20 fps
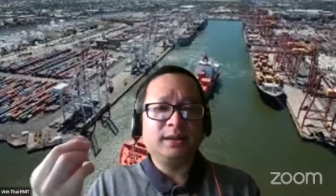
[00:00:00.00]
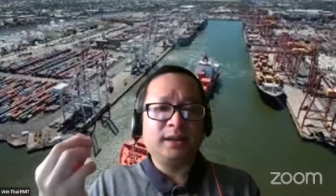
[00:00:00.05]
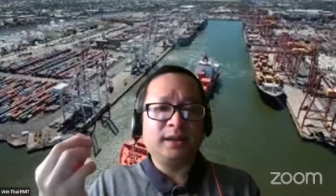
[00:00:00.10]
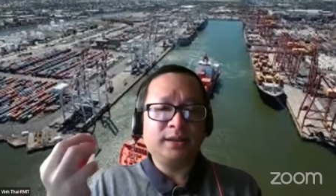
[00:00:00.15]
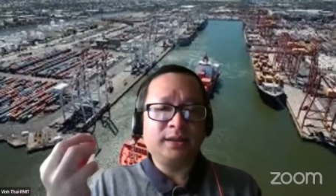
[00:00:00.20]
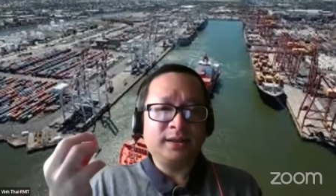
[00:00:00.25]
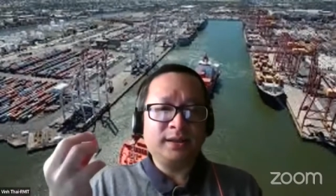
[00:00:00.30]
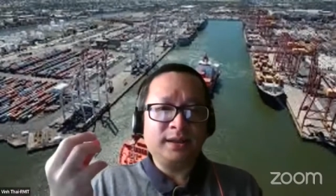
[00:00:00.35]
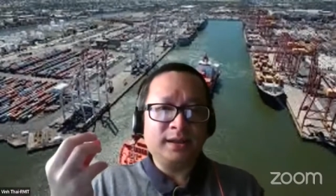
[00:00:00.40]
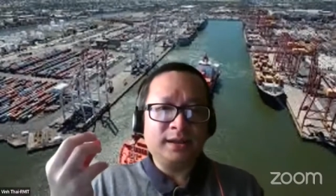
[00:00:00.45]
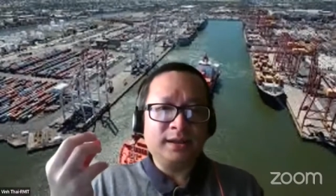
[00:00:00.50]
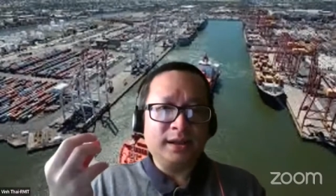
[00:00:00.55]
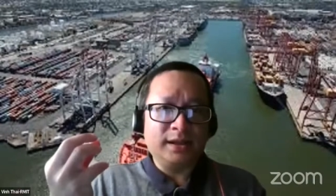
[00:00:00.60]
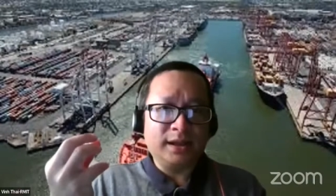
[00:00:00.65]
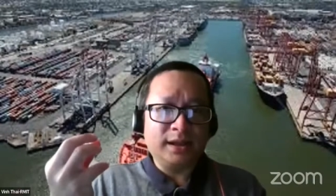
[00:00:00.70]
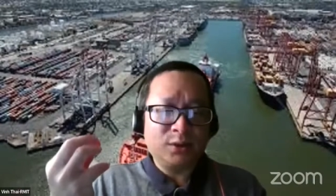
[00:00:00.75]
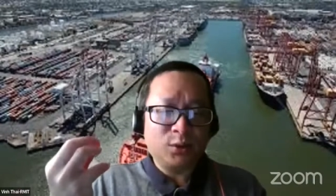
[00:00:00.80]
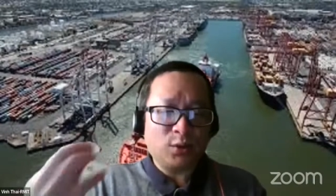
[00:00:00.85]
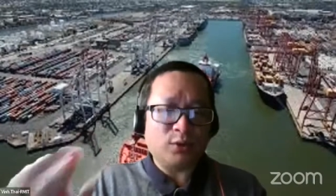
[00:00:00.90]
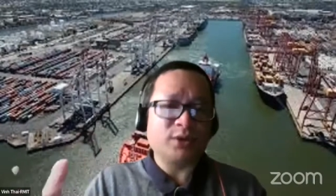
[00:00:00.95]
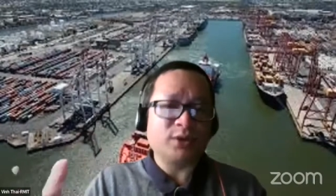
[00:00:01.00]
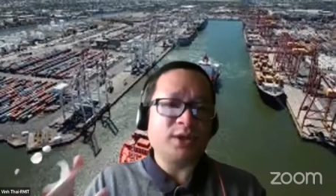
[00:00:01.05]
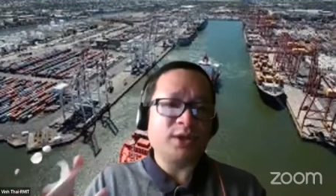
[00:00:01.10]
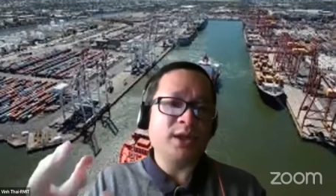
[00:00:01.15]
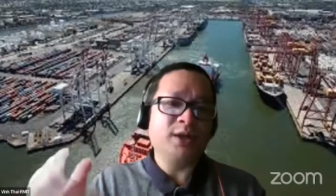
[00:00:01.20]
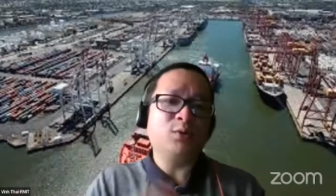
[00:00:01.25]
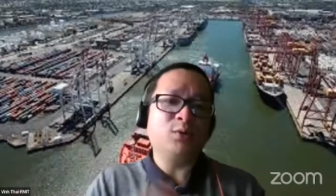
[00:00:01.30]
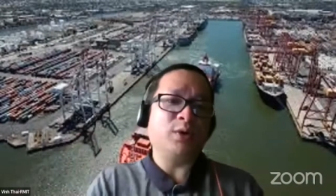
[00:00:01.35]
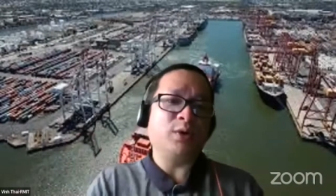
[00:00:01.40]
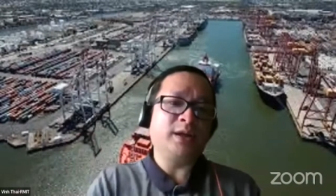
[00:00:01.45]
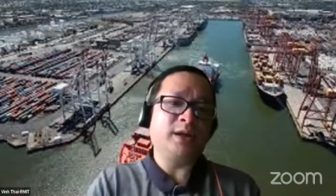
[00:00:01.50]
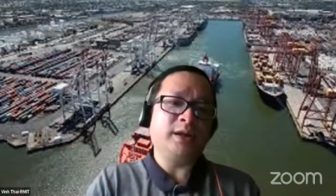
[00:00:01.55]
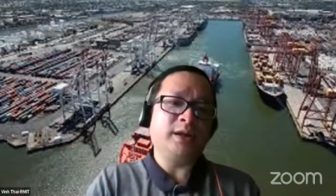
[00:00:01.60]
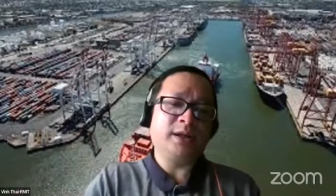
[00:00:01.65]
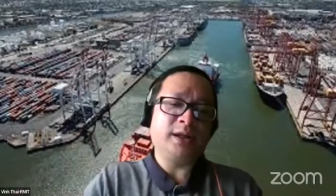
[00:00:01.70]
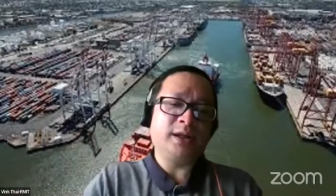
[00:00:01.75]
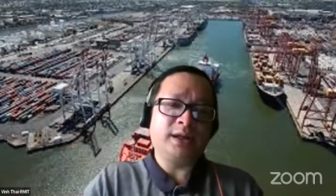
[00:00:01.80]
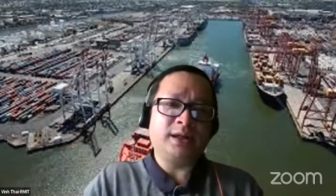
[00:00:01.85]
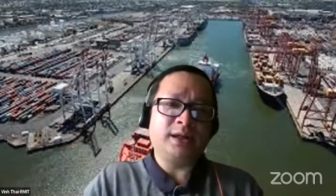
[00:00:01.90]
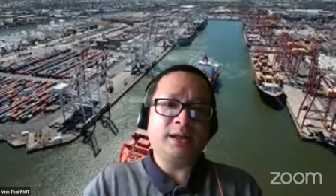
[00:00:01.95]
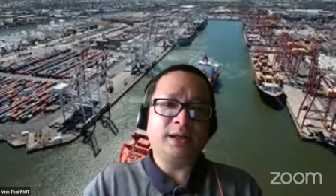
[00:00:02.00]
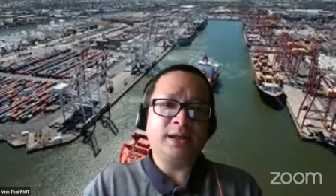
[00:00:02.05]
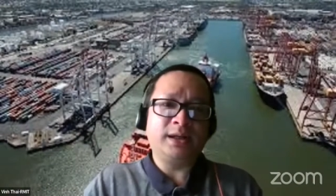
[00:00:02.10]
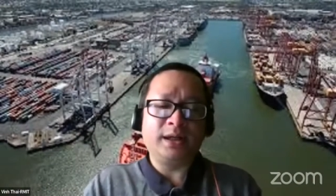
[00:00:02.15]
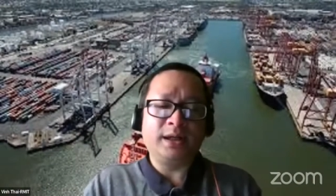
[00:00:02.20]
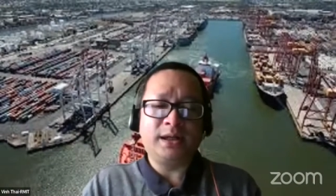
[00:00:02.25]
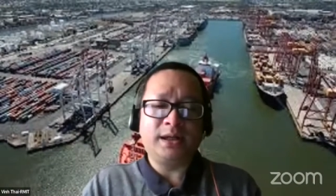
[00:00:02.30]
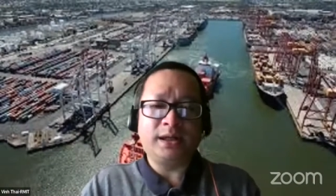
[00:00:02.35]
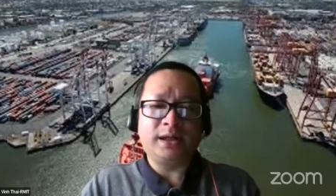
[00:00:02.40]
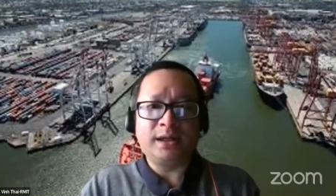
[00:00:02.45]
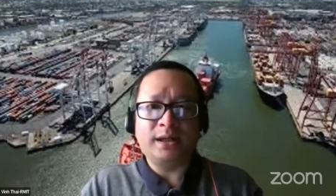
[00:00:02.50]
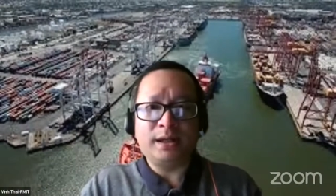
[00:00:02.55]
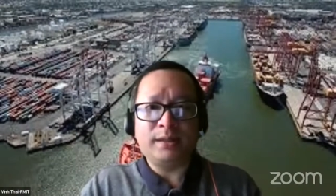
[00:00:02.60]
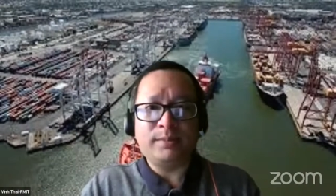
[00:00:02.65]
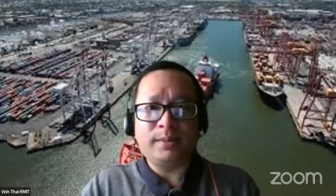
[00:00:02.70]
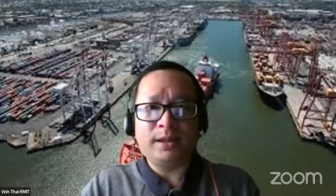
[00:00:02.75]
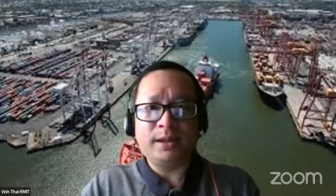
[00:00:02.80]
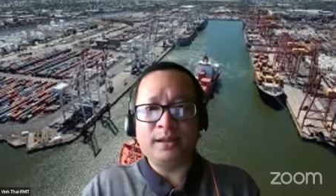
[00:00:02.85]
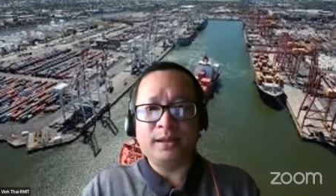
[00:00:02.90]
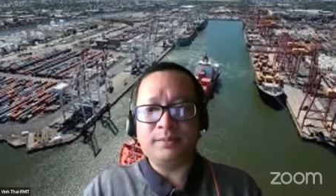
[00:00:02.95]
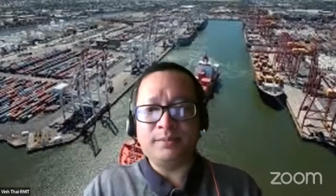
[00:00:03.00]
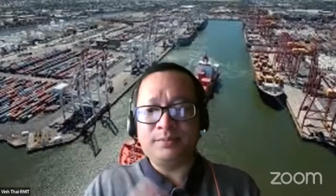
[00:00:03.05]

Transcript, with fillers: cái những cái thuộc tính của cái cái cái cái cái, cái, cái